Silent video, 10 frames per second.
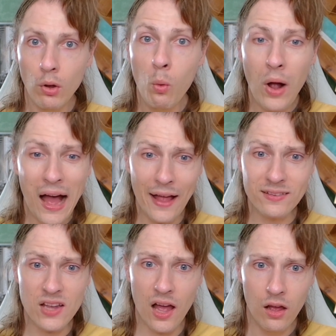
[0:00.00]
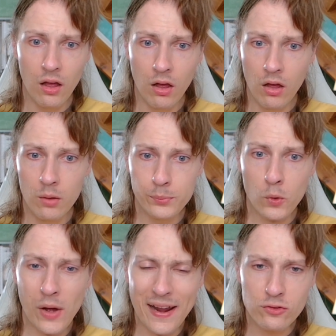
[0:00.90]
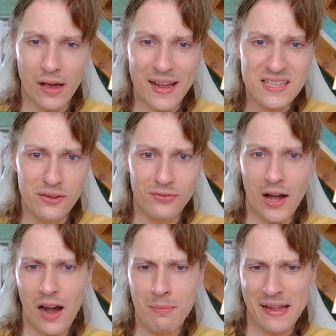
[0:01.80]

What Pourquoi les toilettes y volent